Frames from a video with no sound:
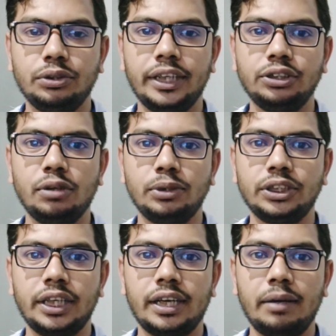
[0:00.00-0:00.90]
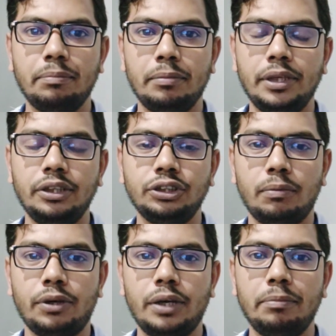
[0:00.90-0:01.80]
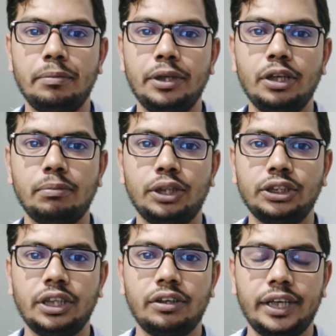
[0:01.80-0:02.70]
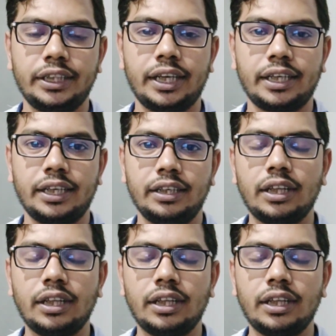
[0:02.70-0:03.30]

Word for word: চোখের সমস্যাটা বিভিন্ন সময় বিভিন্ন বয়সের হয়ে থাকে